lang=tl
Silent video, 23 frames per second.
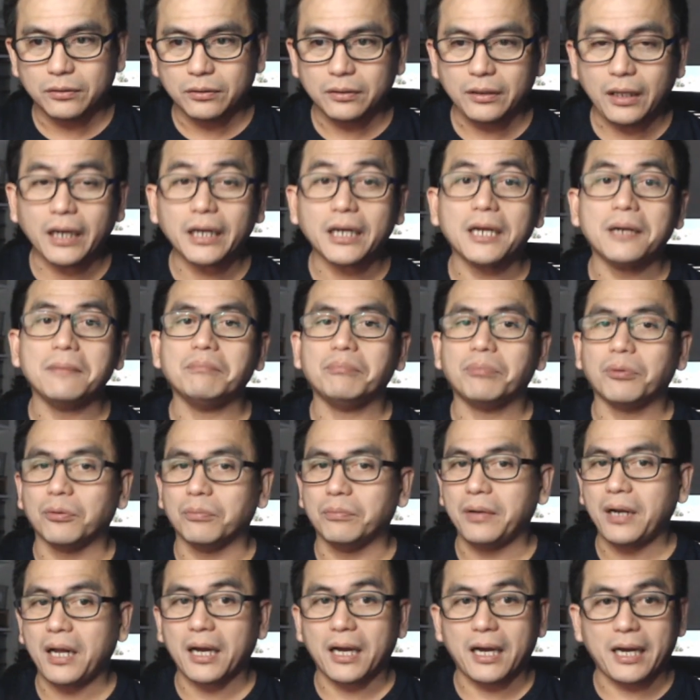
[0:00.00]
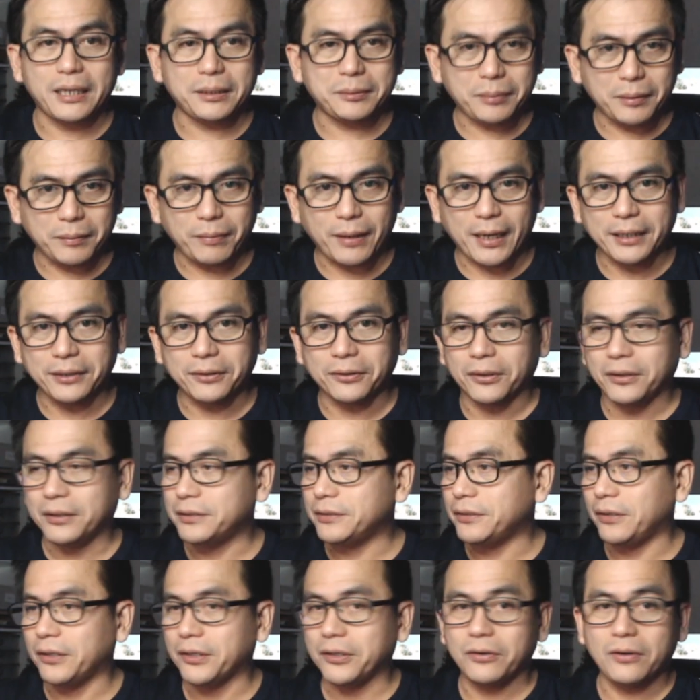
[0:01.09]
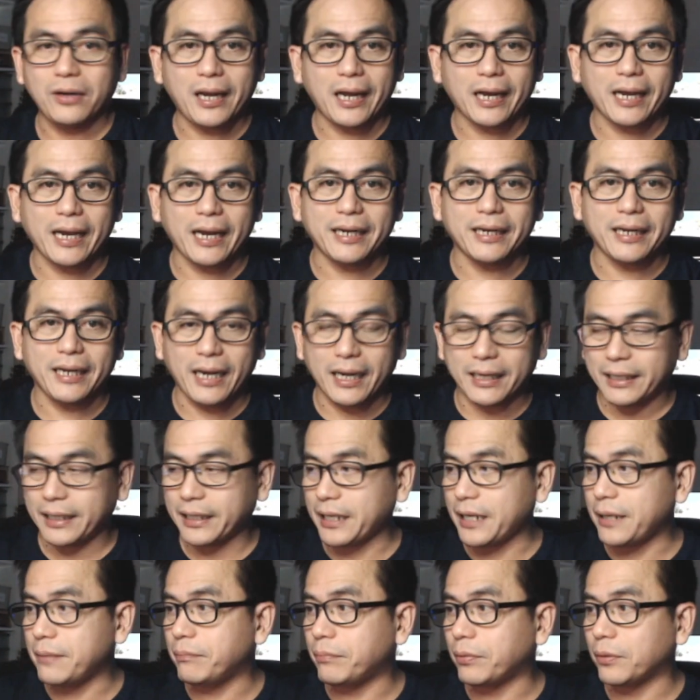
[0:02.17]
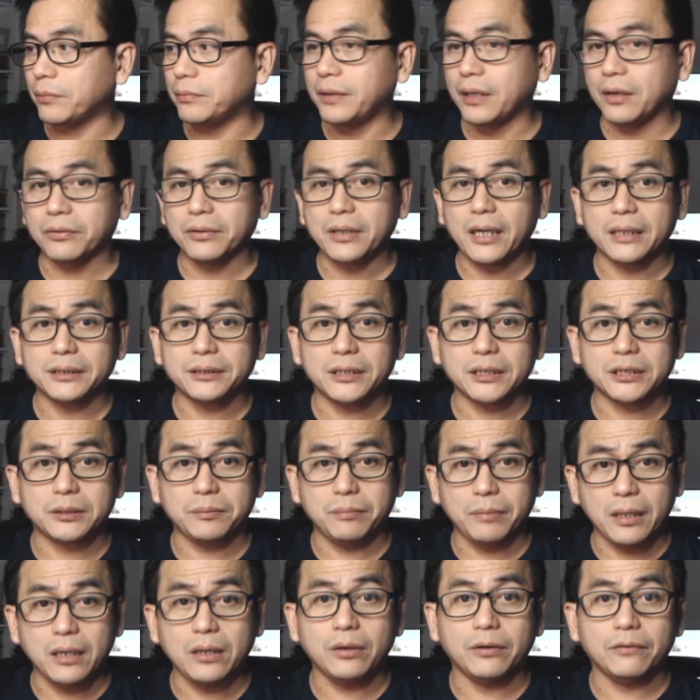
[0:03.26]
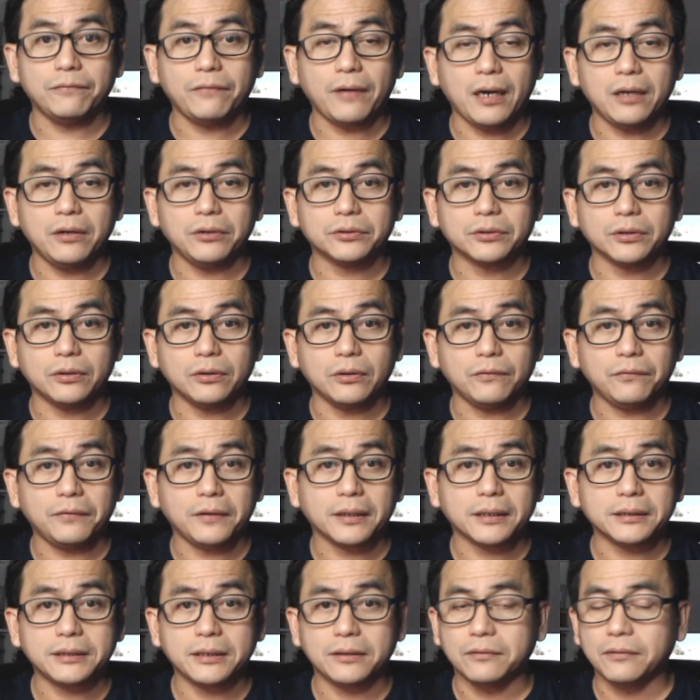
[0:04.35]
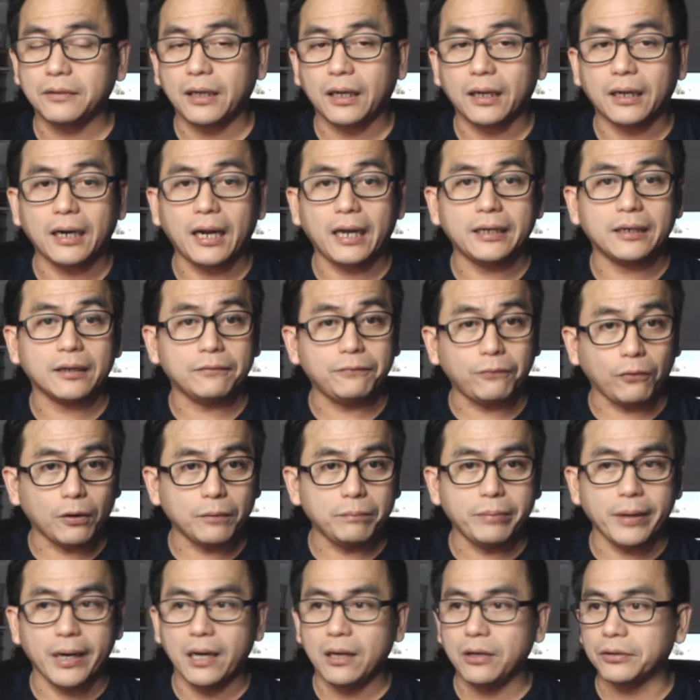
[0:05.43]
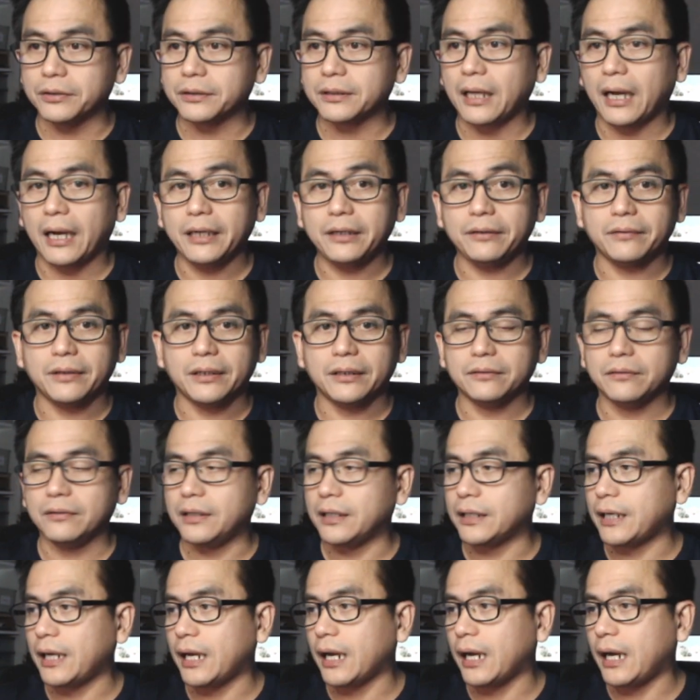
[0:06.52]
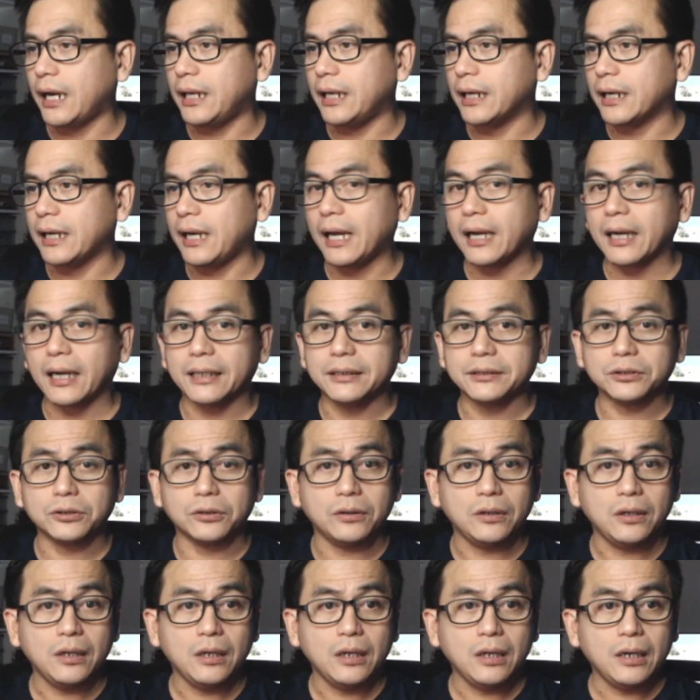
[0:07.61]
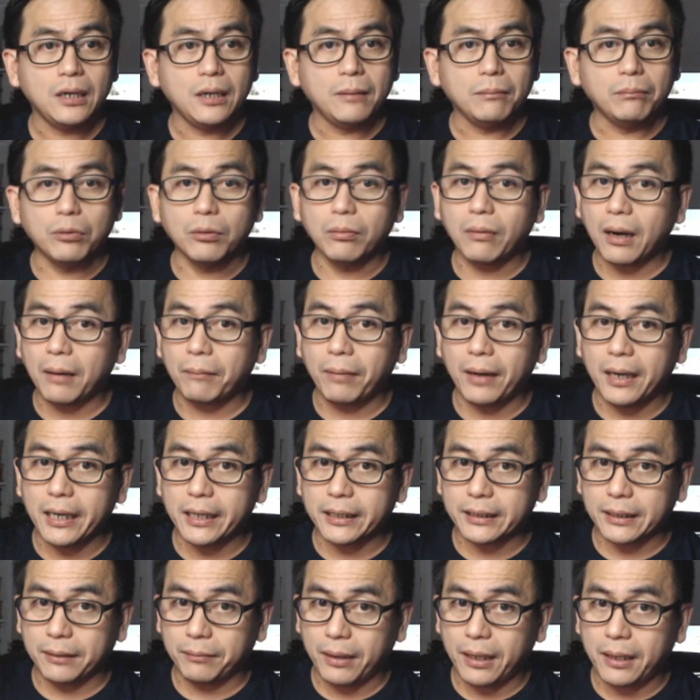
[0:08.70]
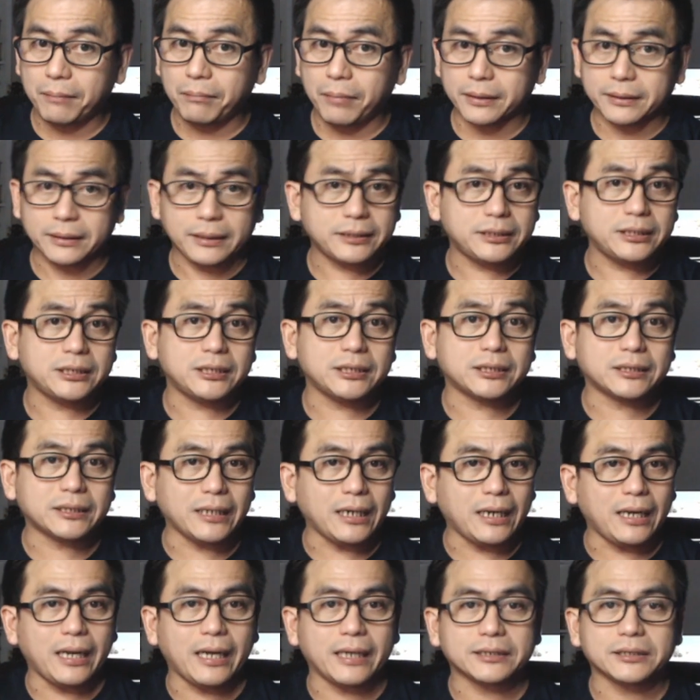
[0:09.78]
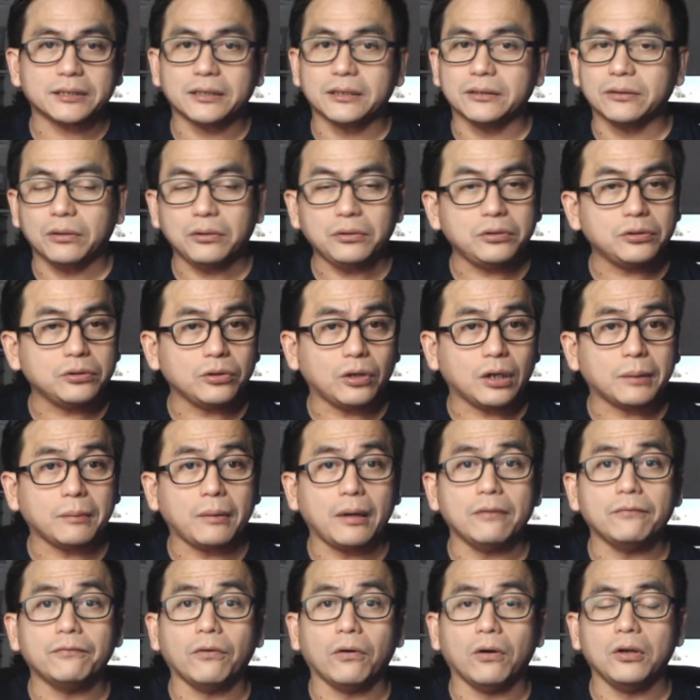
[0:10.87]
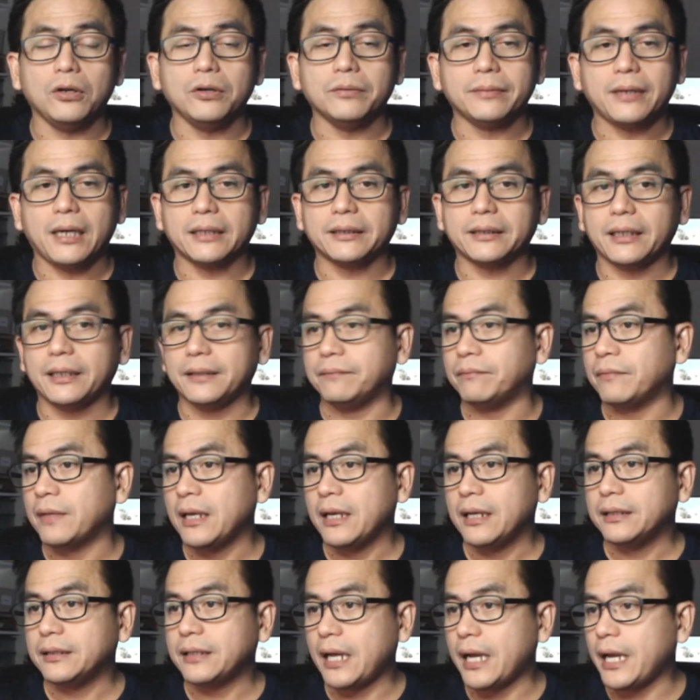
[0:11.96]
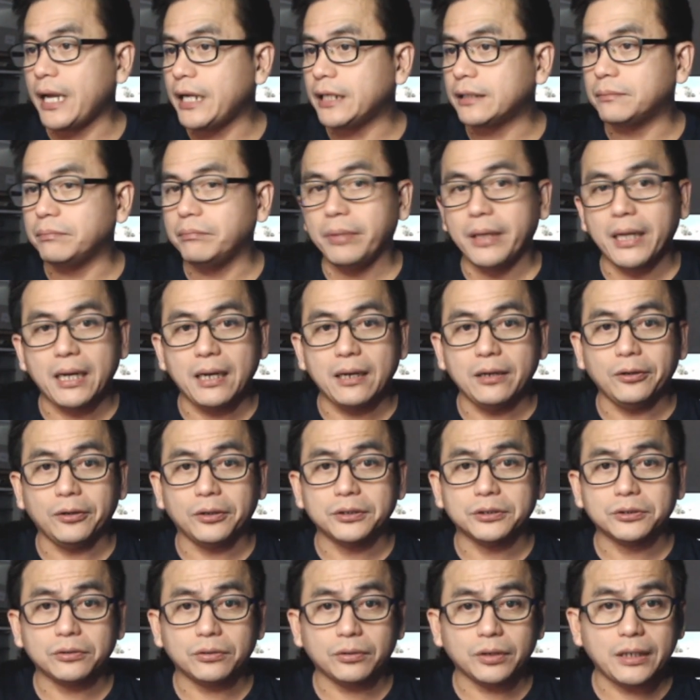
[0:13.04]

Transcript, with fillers: nag-improve na kahit papaano no yung lagay na yan nag-improve na ho yan 6 billion value turnover kasi nakaraan nag 4 billion tayo eh nung nagkakalaglagan so bumabalik na ba but this is still lesser no yung normal volume natin na 8 billion so